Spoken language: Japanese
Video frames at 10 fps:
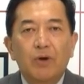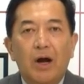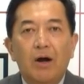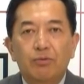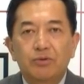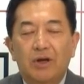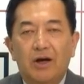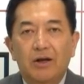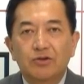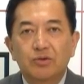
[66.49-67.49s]
か福
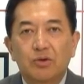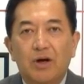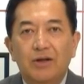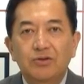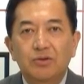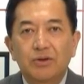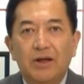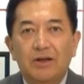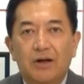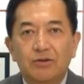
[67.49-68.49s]
田康夫改造
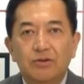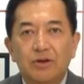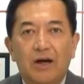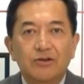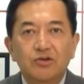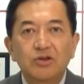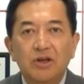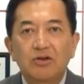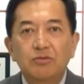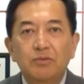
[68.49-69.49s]
内閣がつ
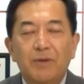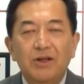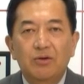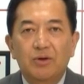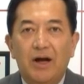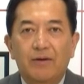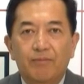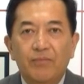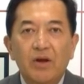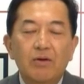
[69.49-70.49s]
いえるまでの間